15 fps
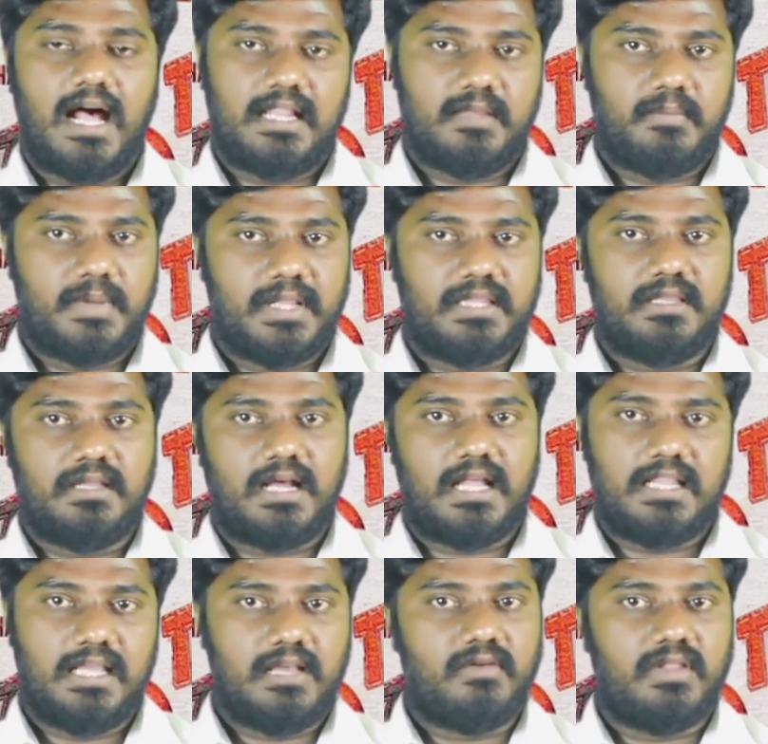அதை பற்றியும்
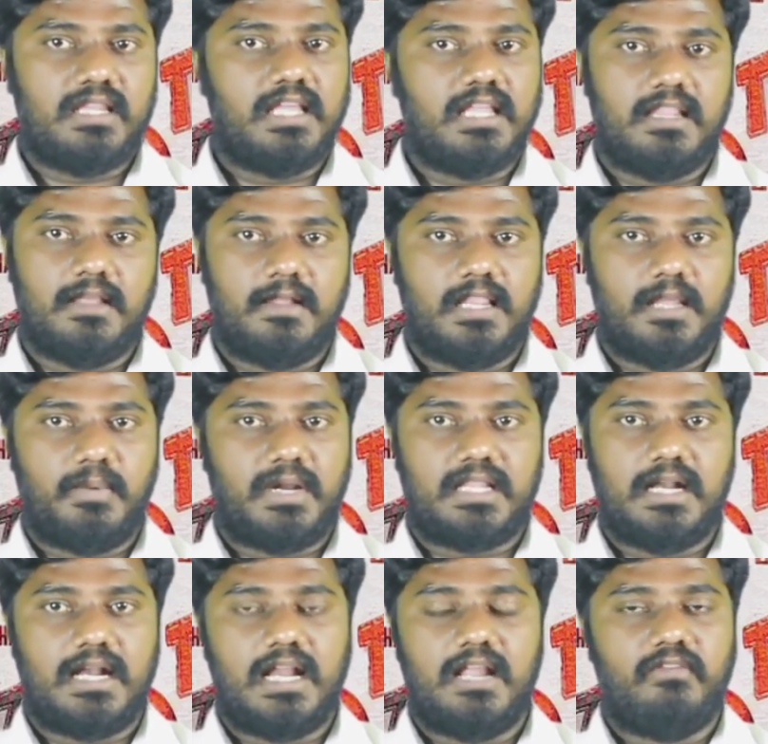அதையும் வந்து இந்த
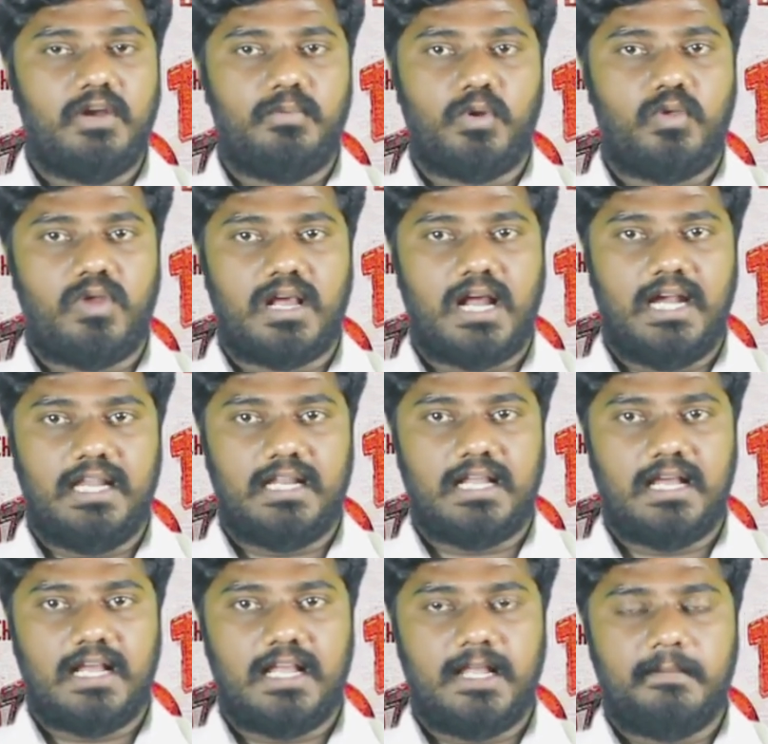படத்தில் நல்லா விழிப்புணர்வாக
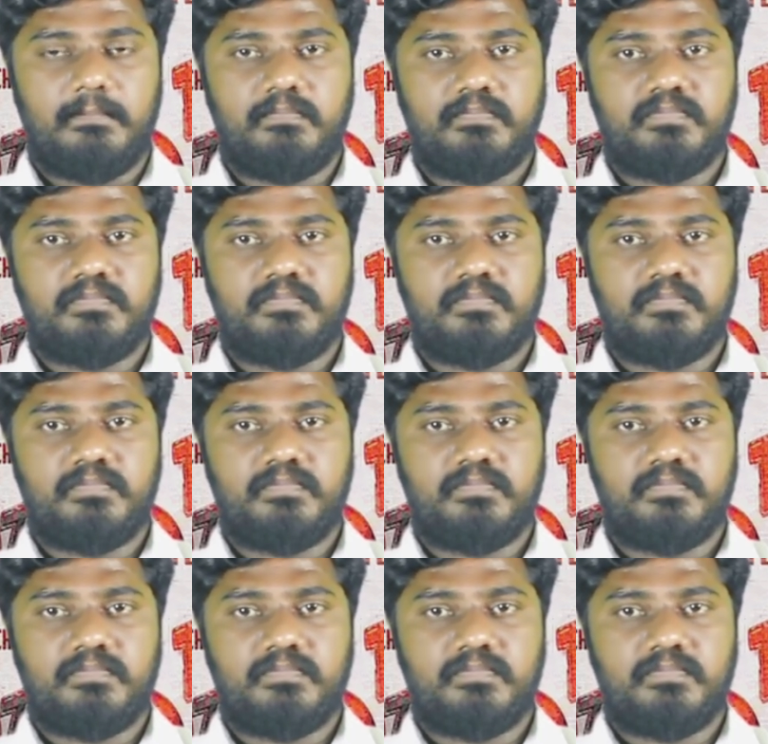காட்டியிருக்காங்க